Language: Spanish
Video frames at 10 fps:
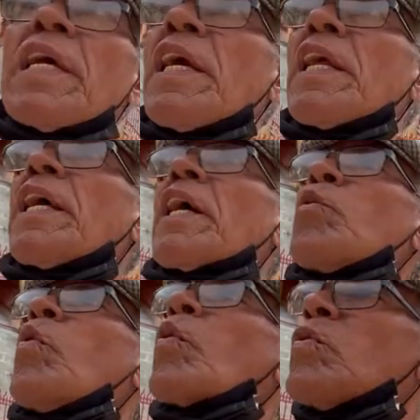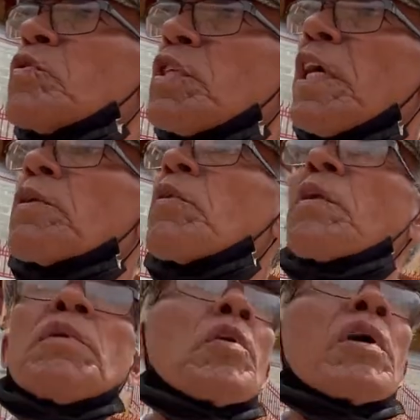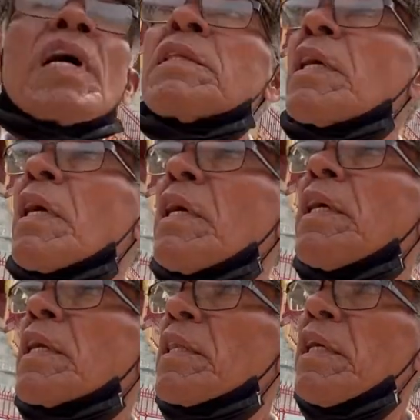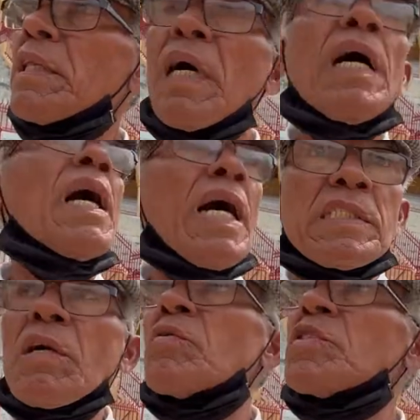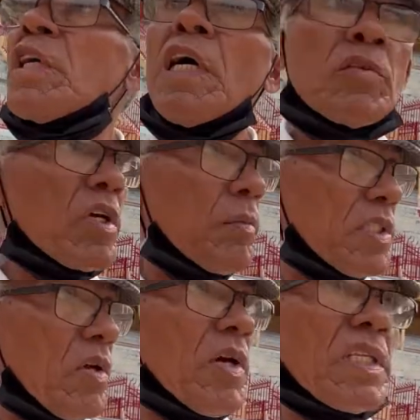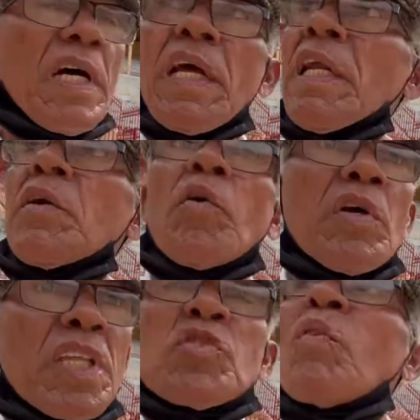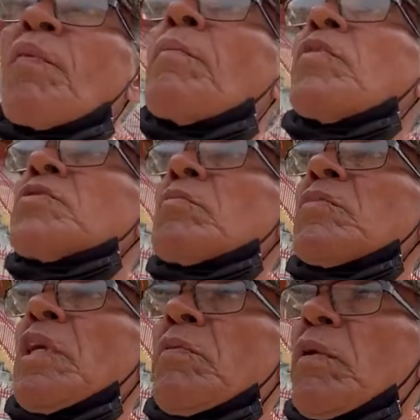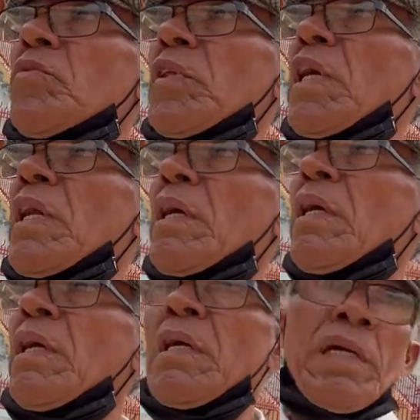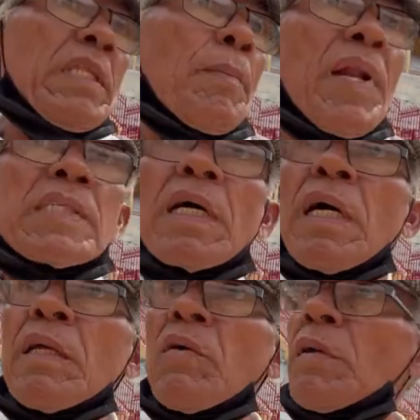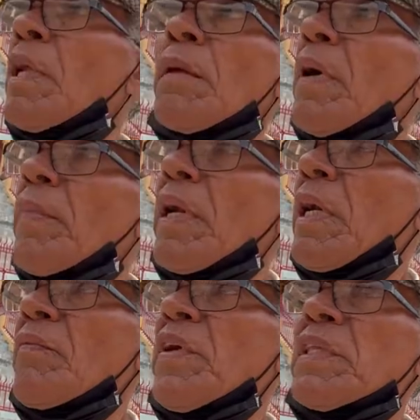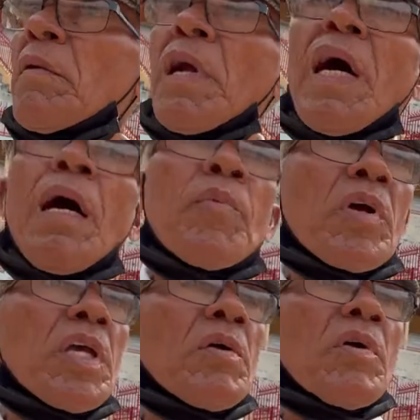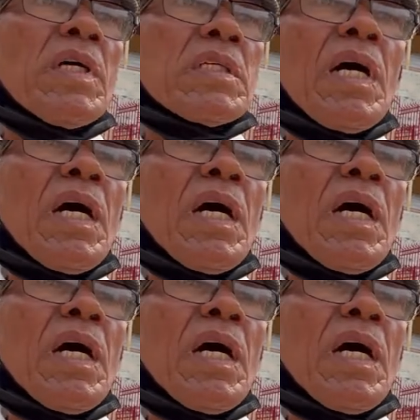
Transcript: llanera, aquí hubo conciertos, aquí vinieron cantidades de artistas a hacer conciertos que pisaron esta arena y hoy en día son famosos a nivel mundial. Esta plaza eh, no es nada más para la fiesta brava porque llegó ese